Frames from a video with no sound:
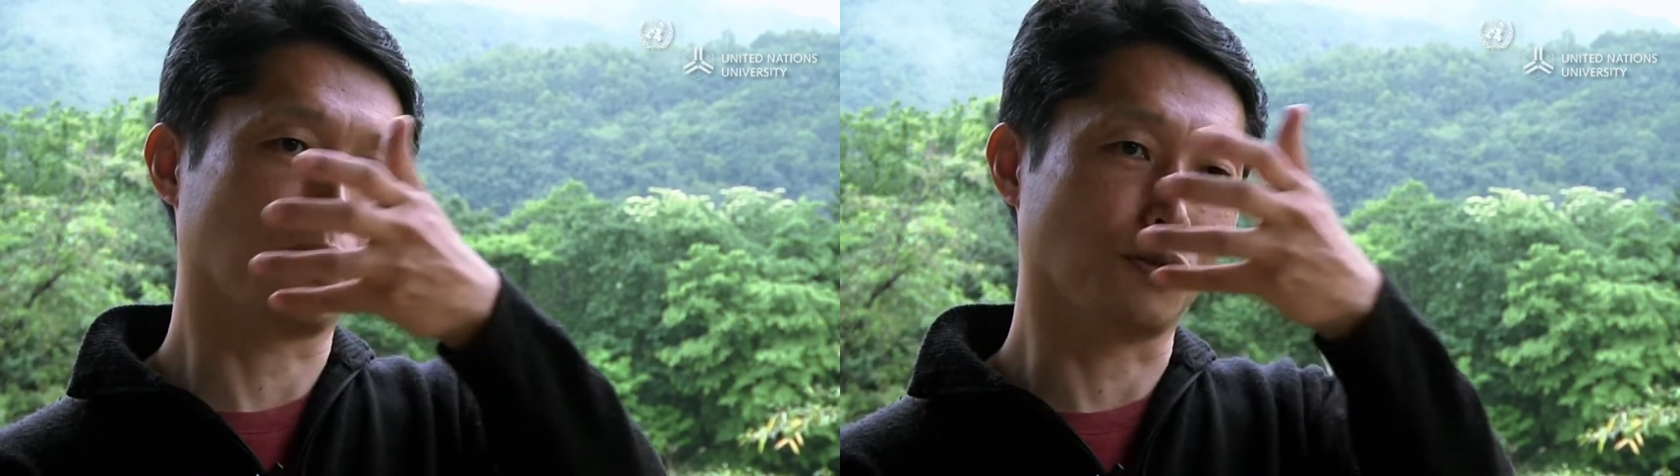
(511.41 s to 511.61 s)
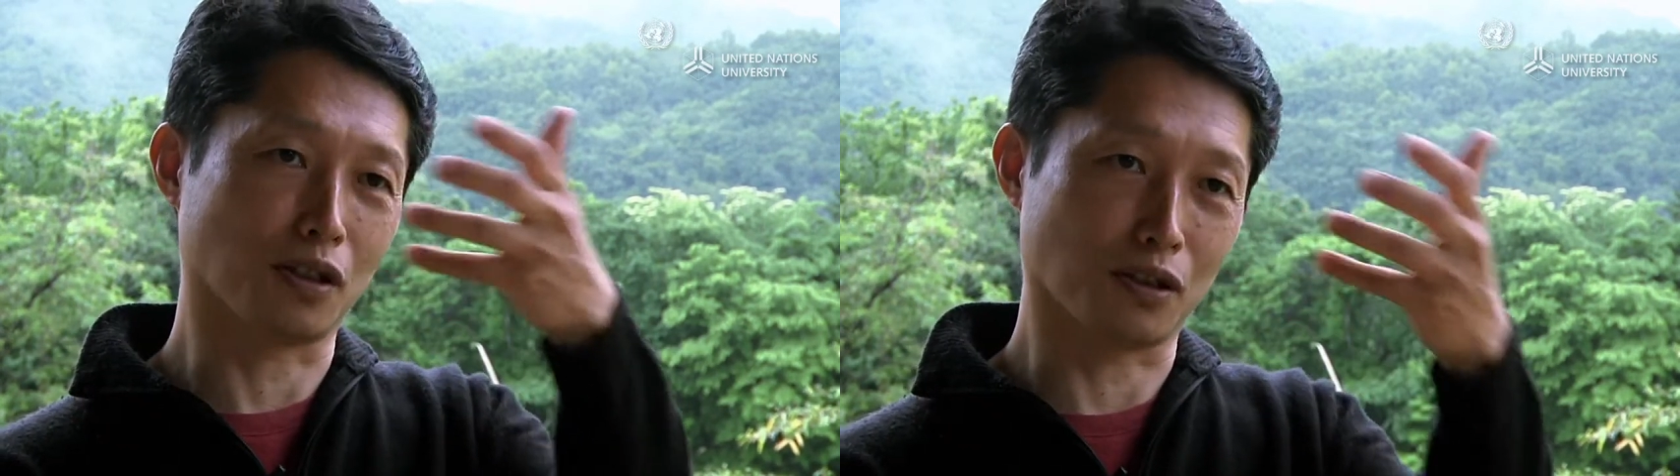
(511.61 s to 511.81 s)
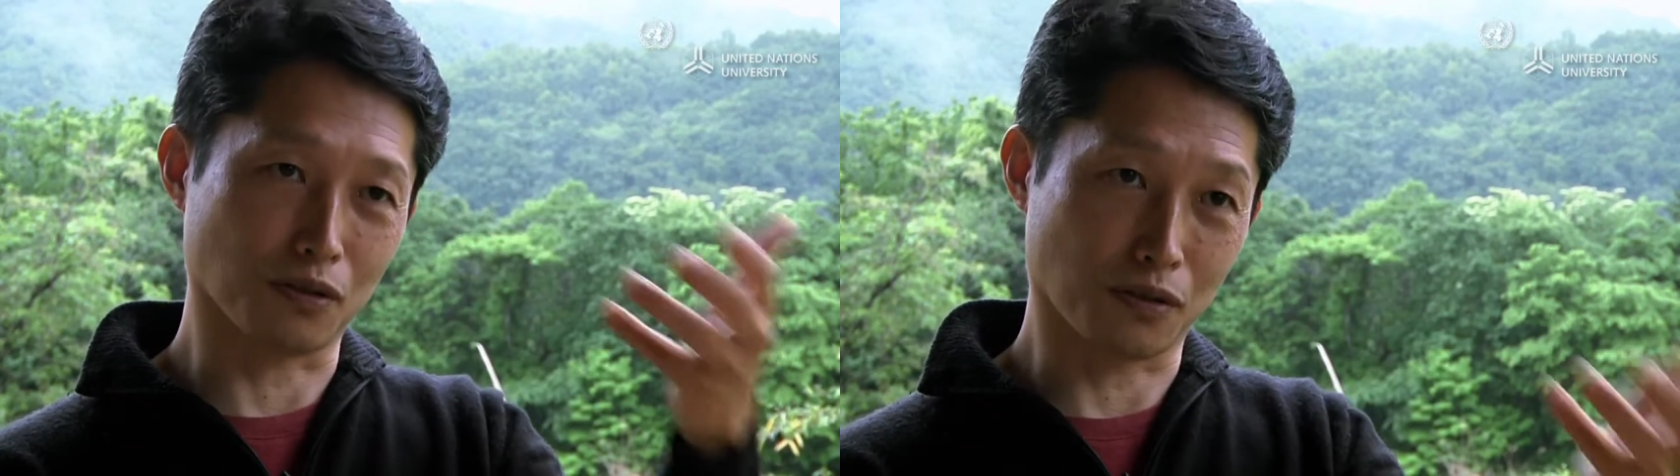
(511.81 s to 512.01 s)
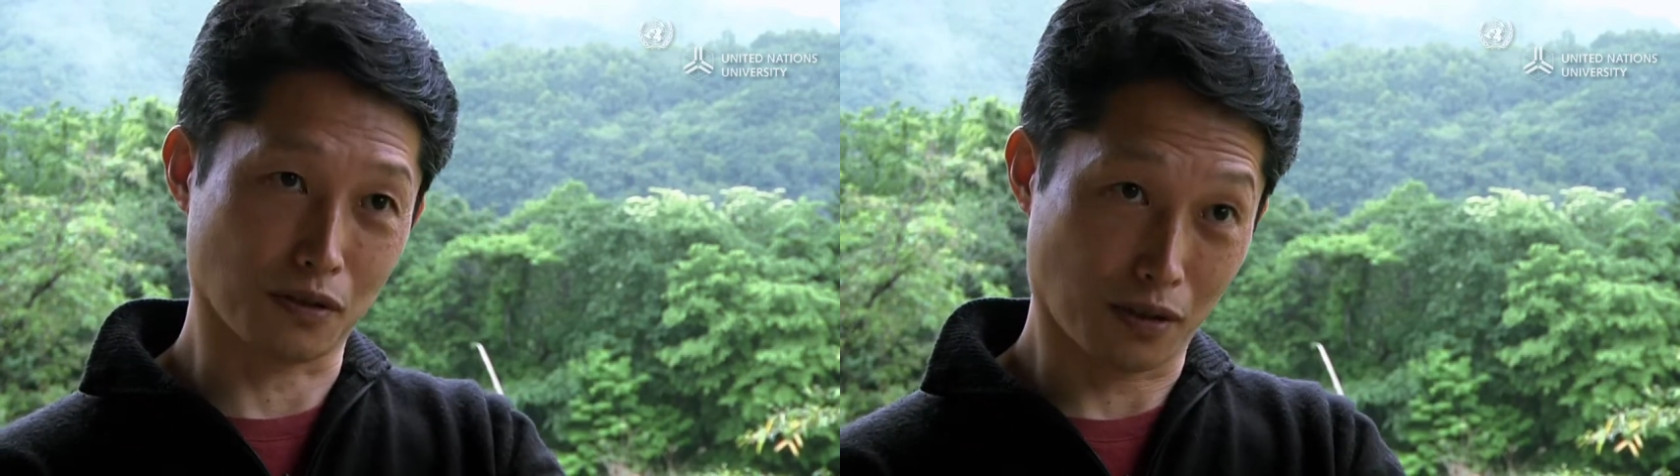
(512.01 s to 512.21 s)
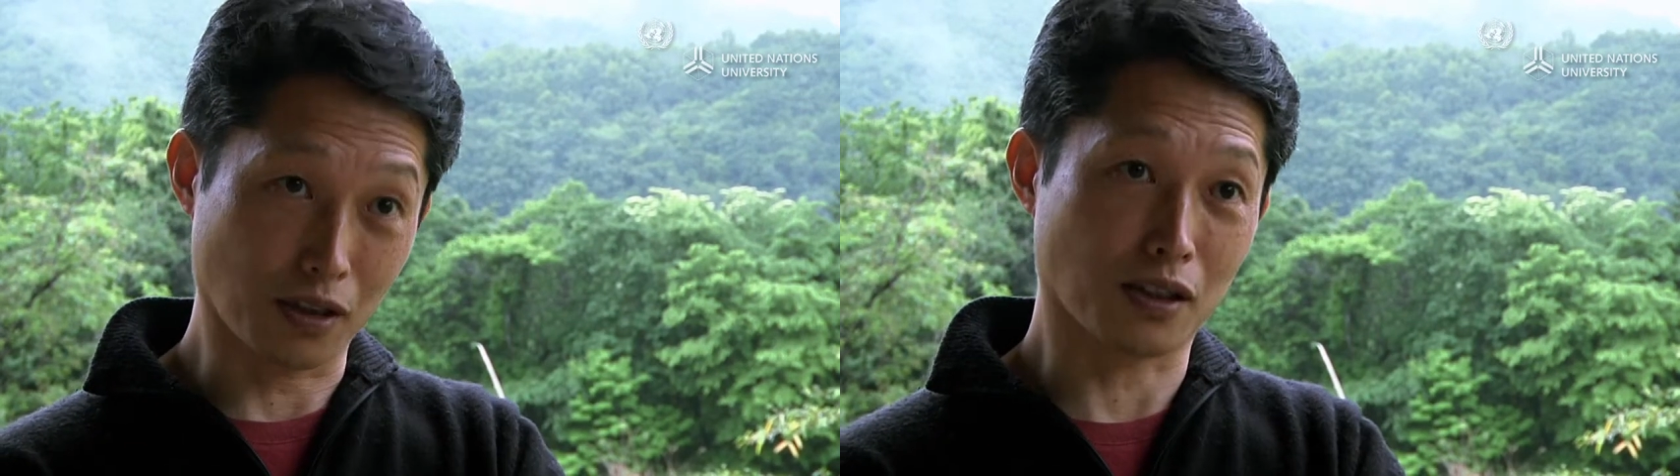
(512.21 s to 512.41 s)
共有されている、
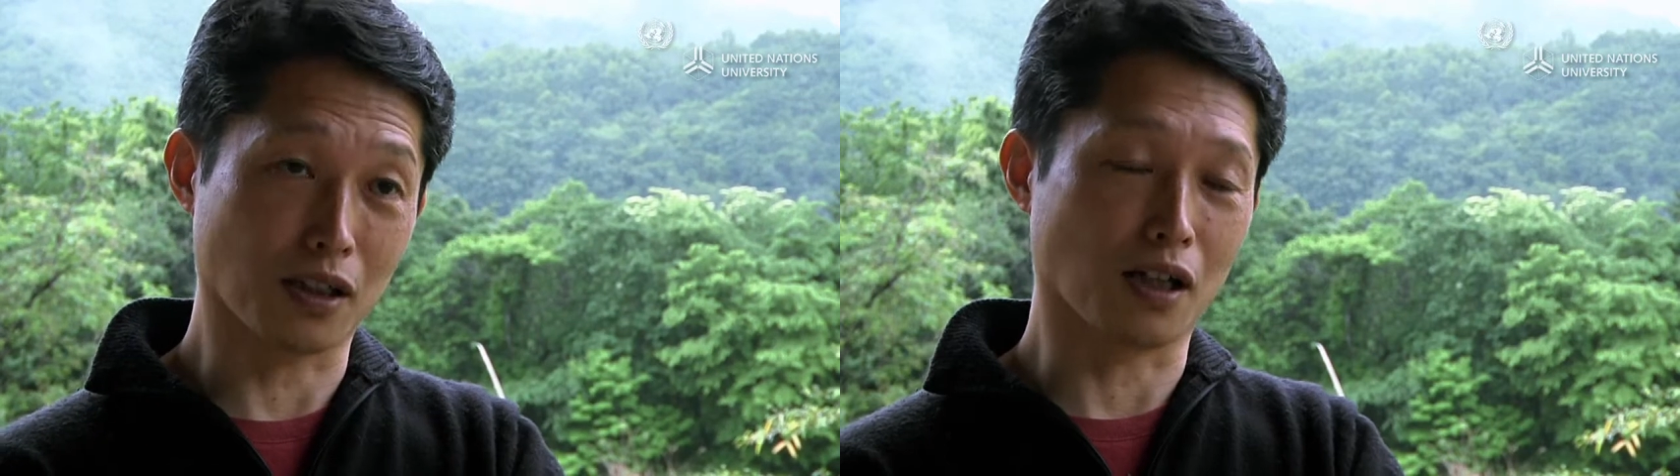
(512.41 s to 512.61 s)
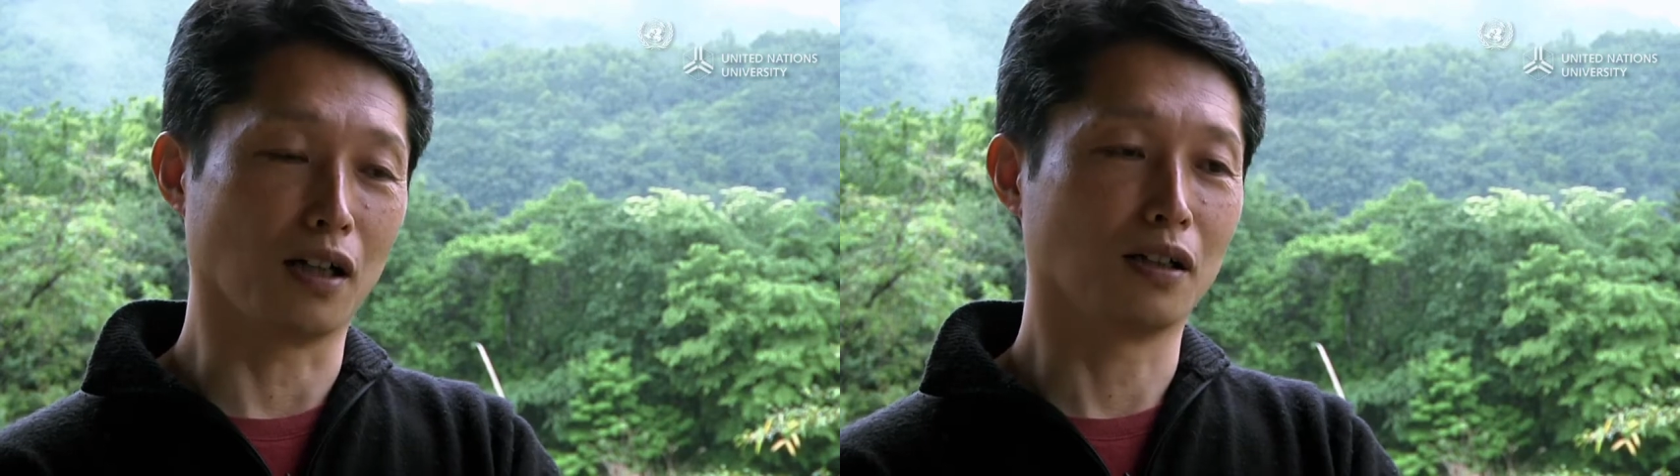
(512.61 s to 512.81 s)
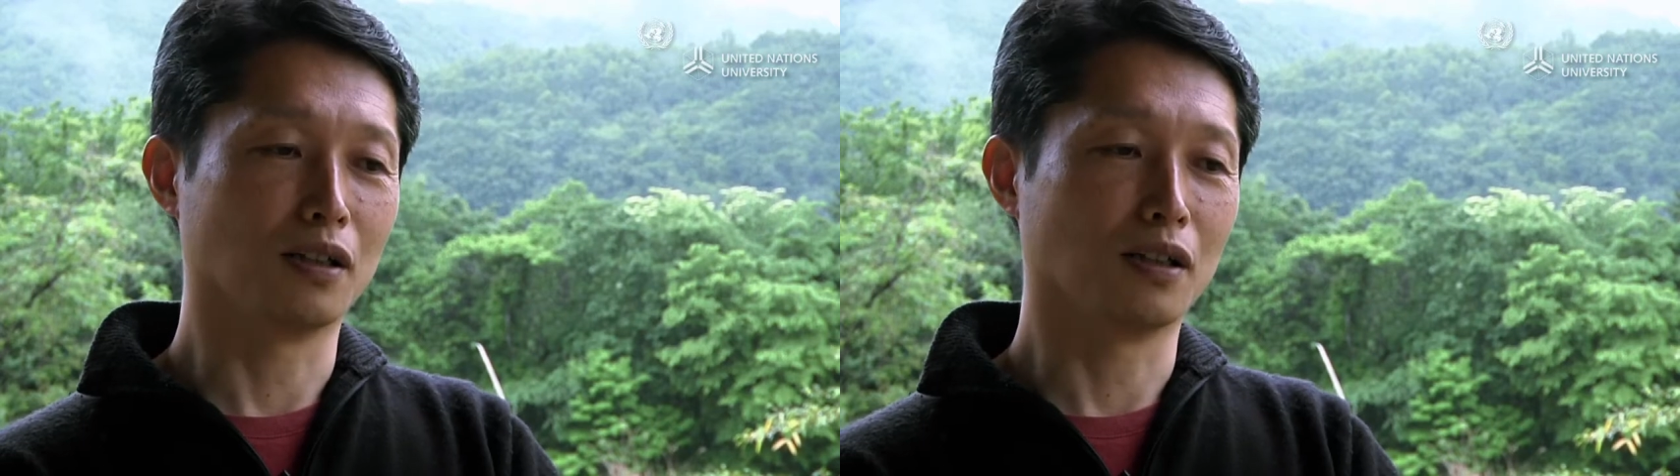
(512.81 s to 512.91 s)
ね、知恵が